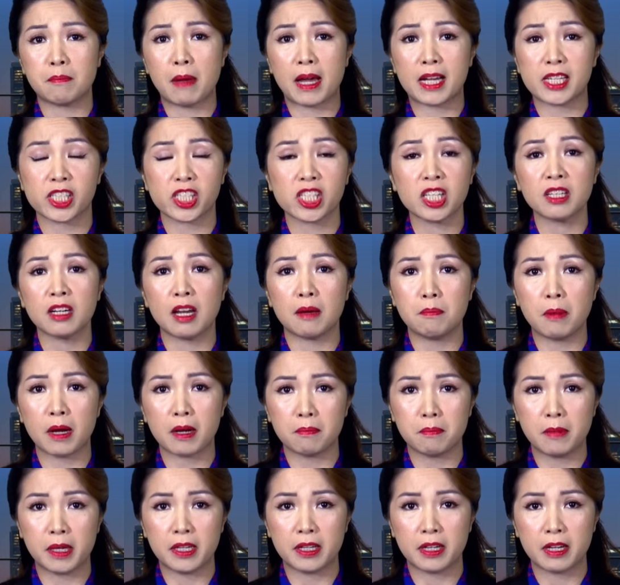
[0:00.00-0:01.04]
bà rất là
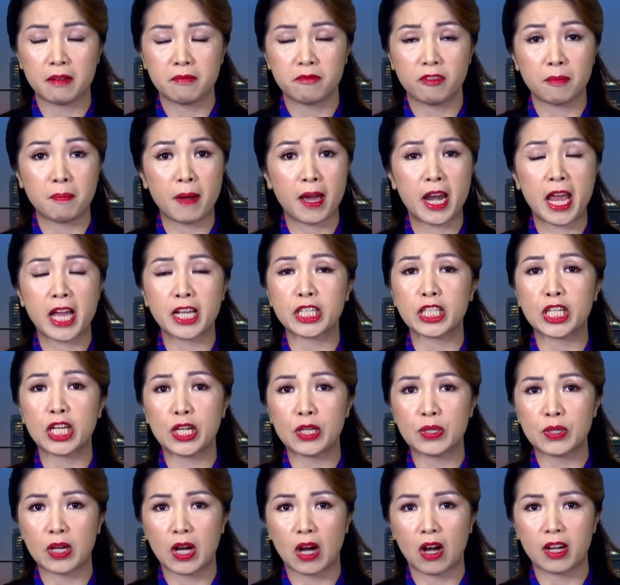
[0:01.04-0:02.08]
bực mình và bà đang
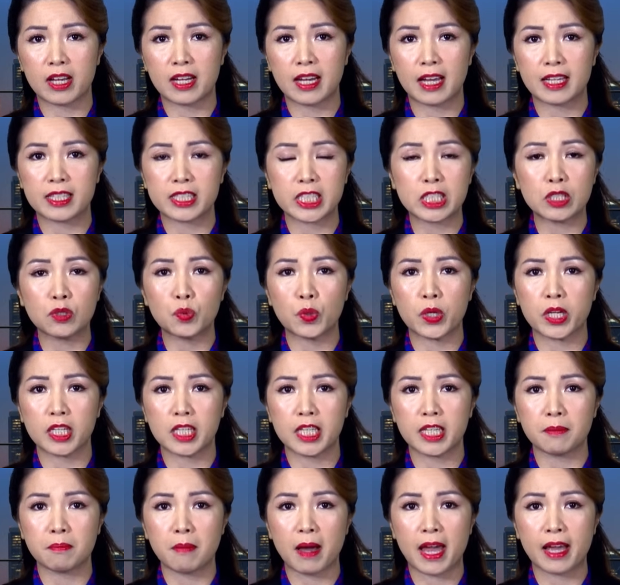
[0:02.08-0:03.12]
kêu gọi là chính quyền
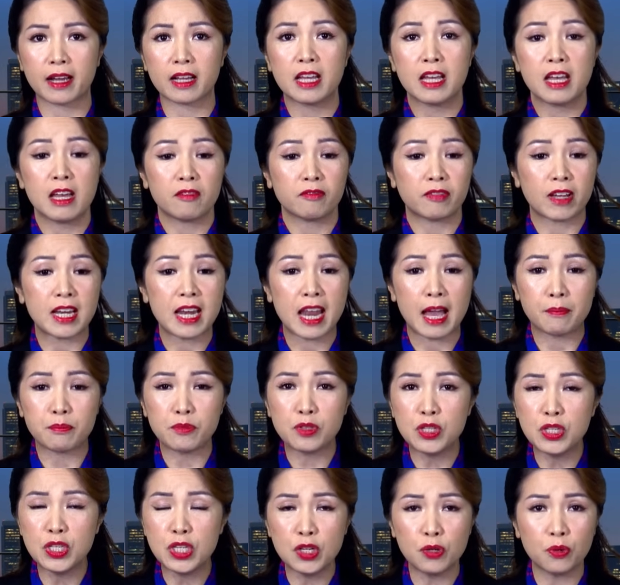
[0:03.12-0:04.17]
liên bang phải
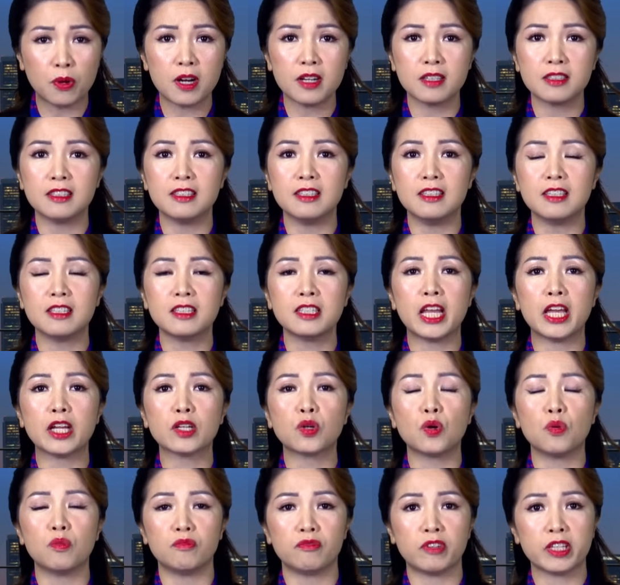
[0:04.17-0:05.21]
làm nhiều hơn nữa để
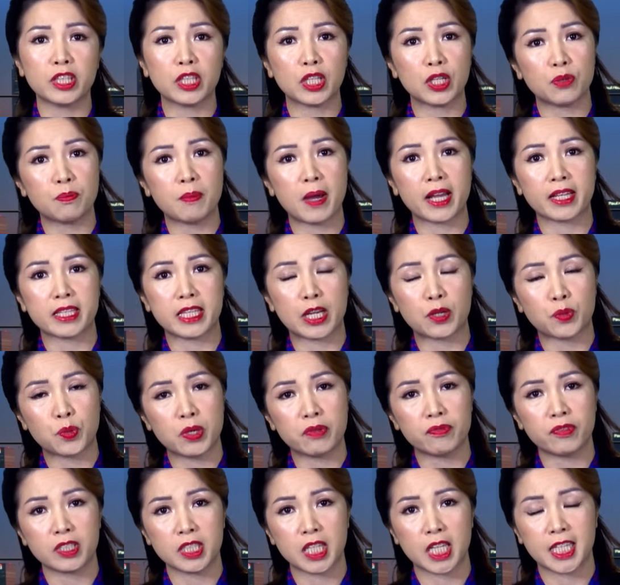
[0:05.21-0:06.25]
cùng với tiểu bang giải
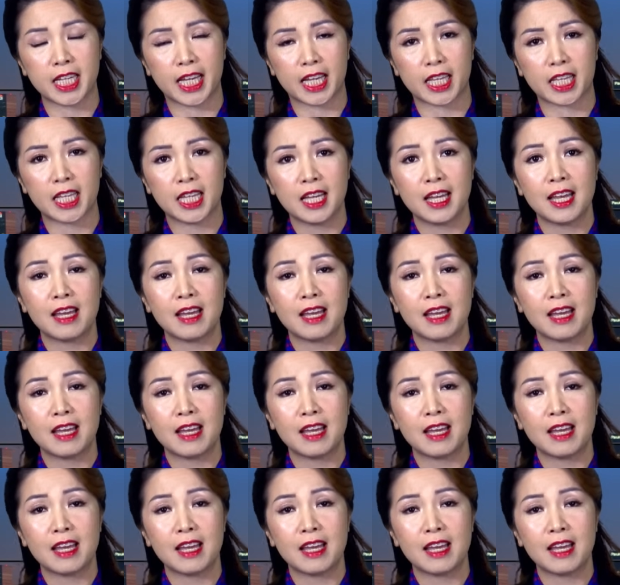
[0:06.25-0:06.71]
quyết vấn đề này.